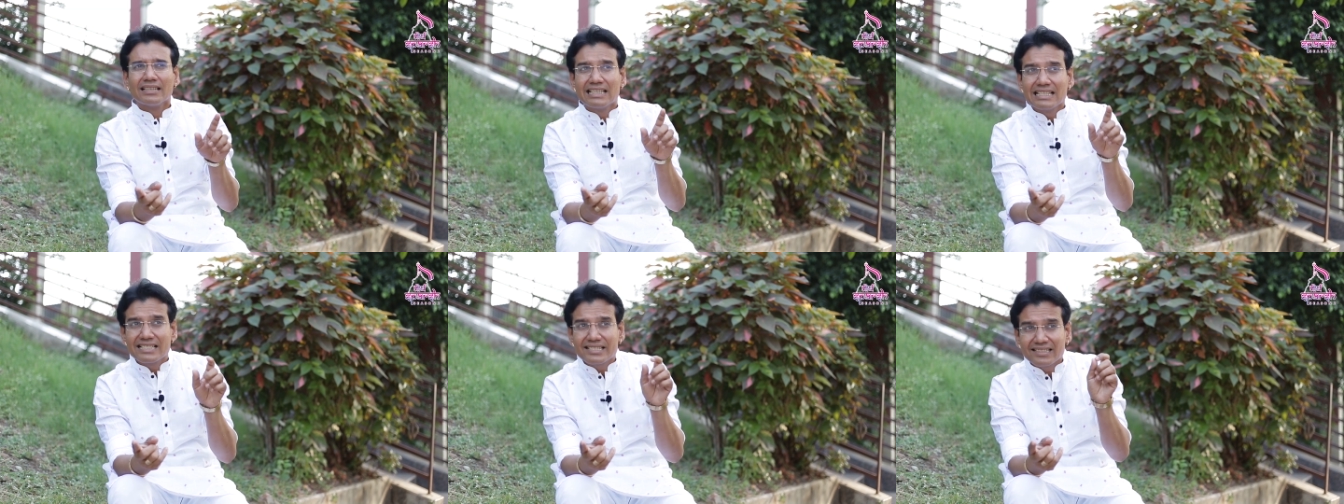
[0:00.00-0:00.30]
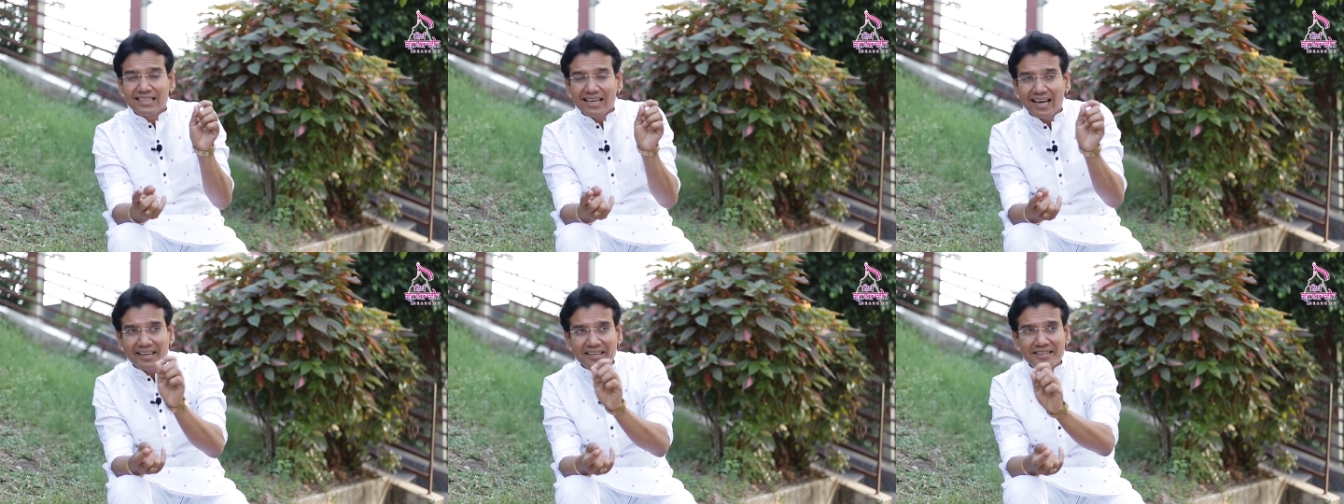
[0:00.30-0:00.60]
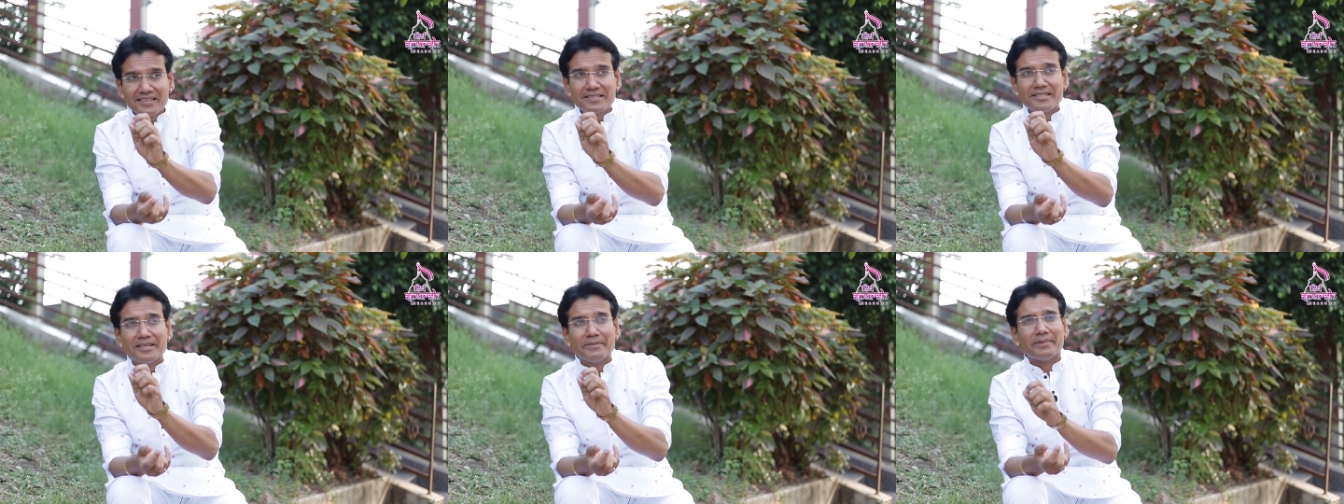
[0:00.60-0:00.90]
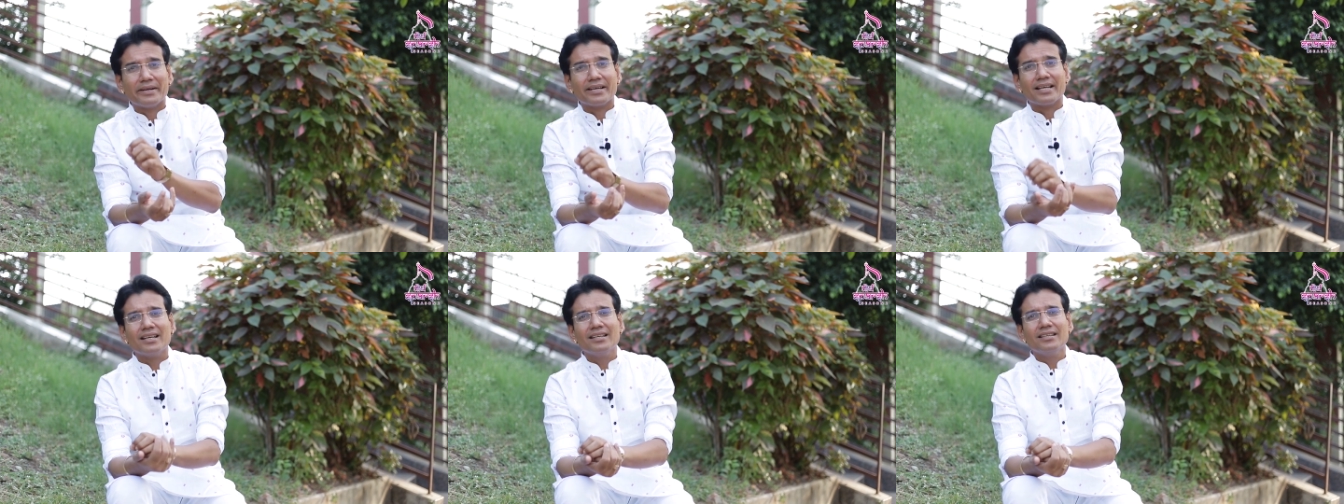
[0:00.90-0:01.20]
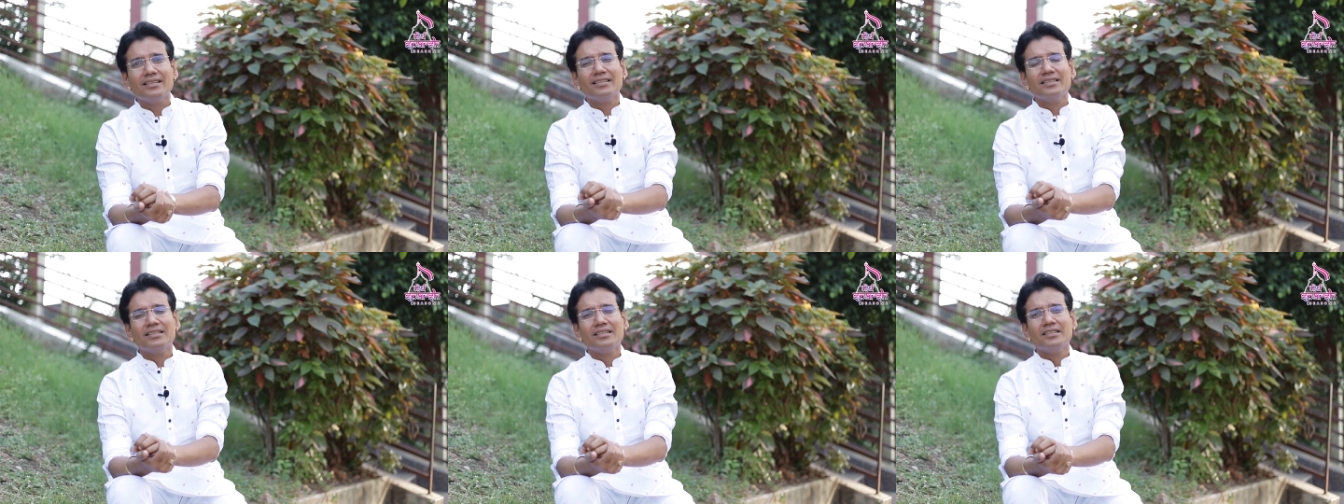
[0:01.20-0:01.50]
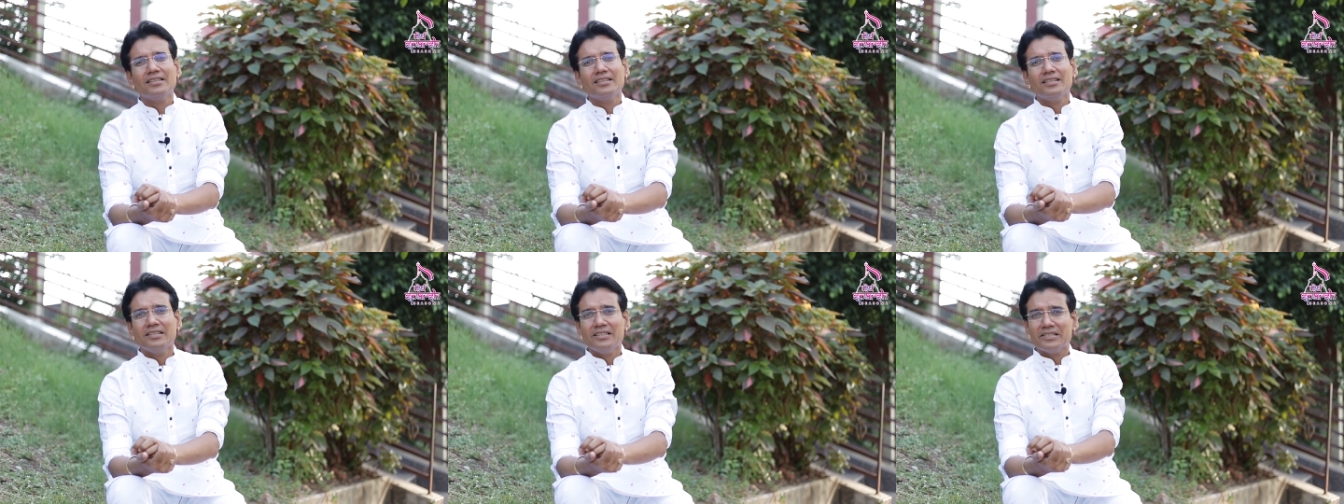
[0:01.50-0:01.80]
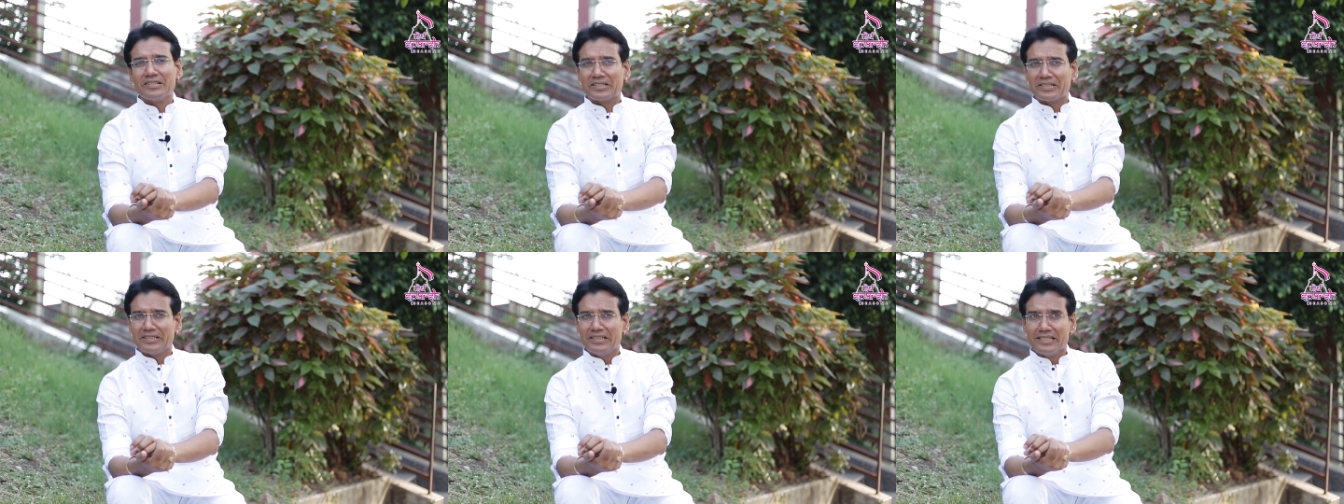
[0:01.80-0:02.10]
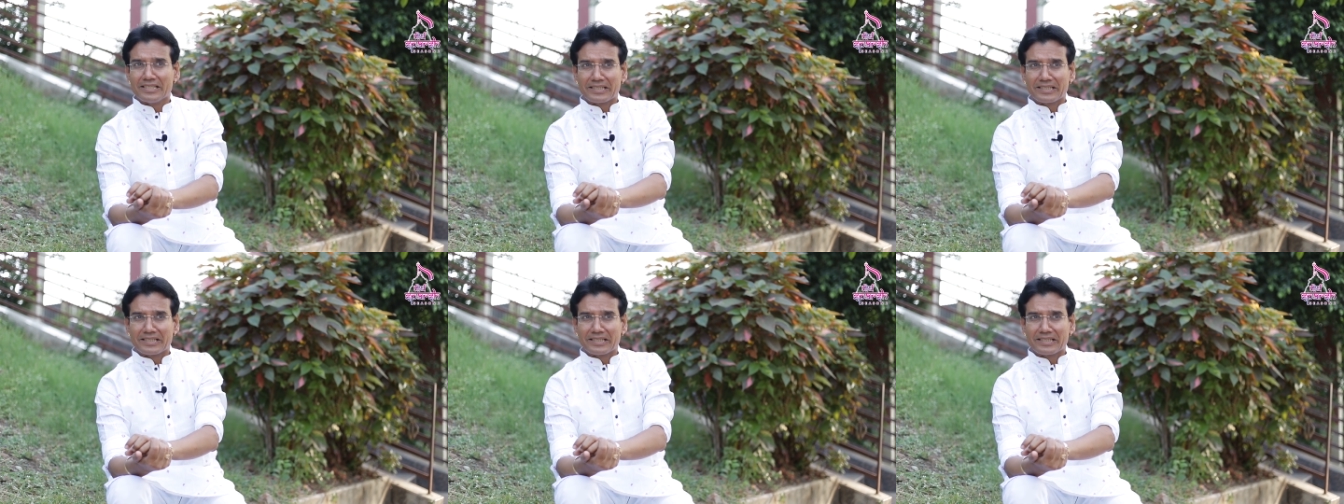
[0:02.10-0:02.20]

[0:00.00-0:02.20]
किस कारण से पड़ा इस,